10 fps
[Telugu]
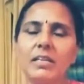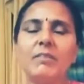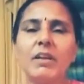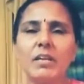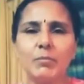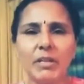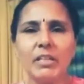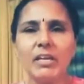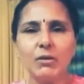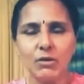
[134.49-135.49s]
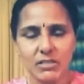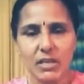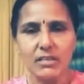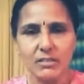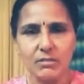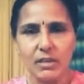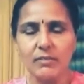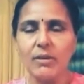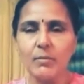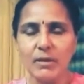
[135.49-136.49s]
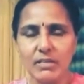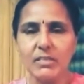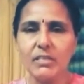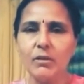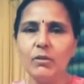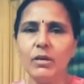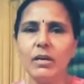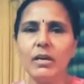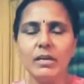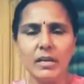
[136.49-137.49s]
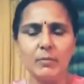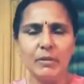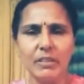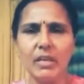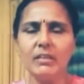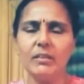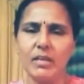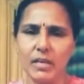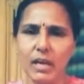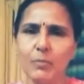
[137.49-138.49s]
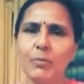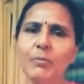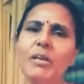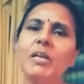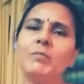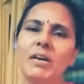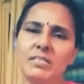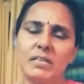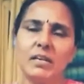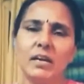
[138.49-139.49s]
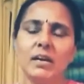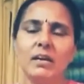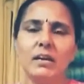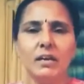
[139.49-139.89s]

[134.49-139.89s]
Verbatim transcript: తీవ్ర నిర్బంధాన్ని కొనసాగిస్తున్నటువంటి పరిస్థితిలో ఇలా పెద్ద ఎత్తున రేపు మిలియన్ మార్చ్ అనగా